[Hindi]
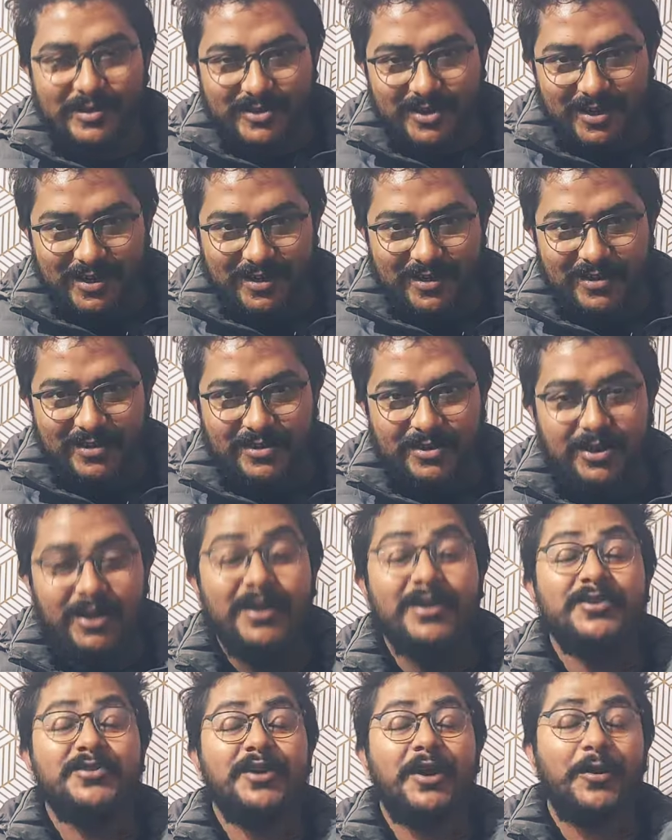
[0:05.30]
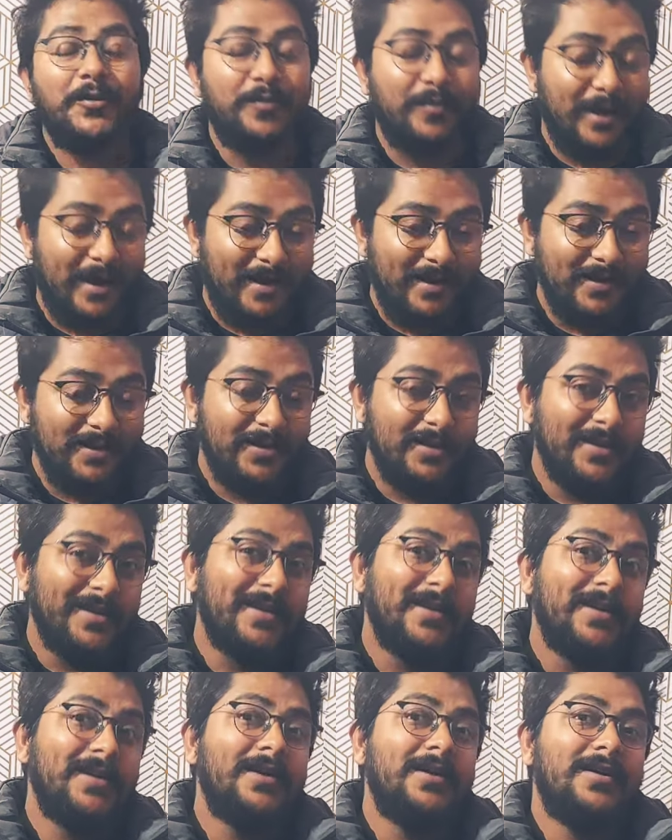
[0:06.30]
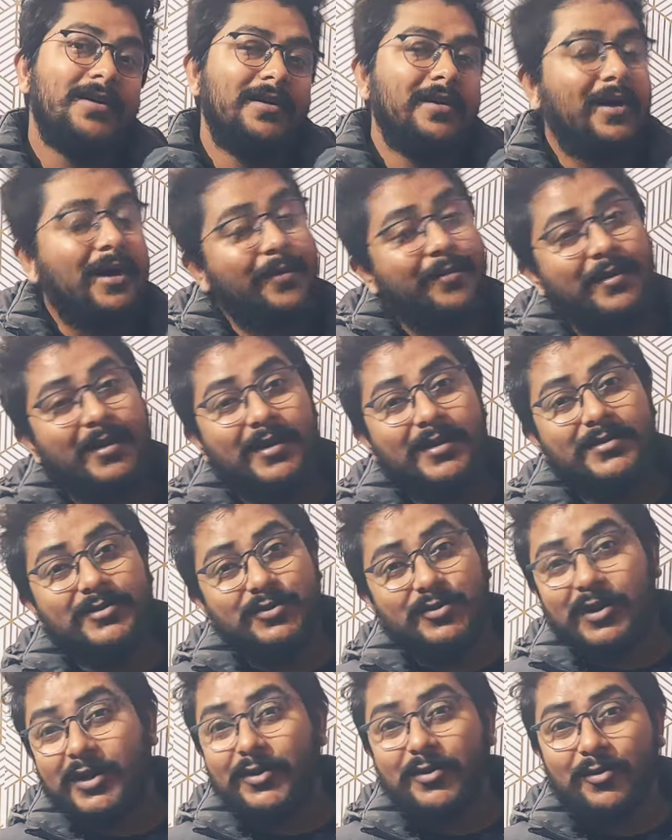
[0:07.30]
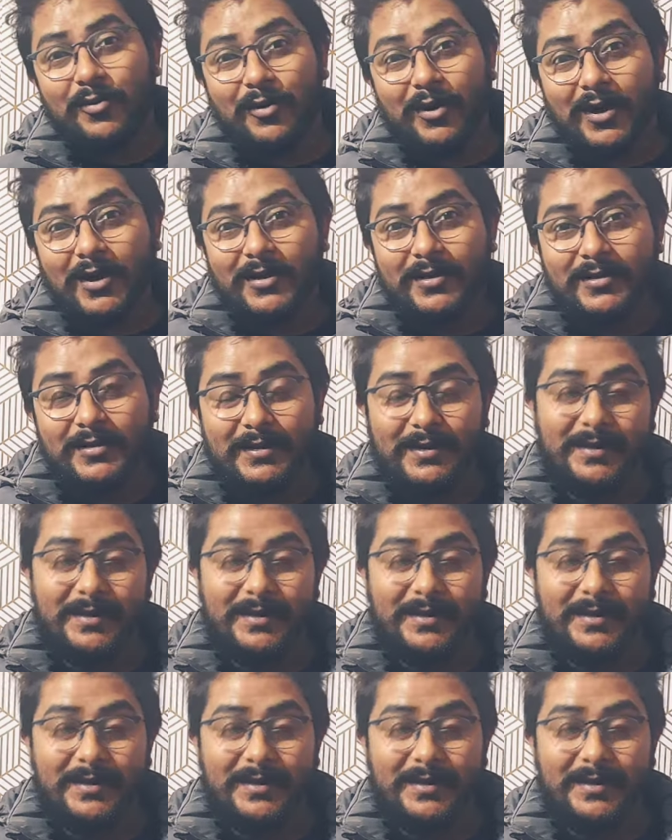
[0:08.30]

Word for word: टू माय चैनल ट्रेडिट प्राइड आपने सुना तो होगा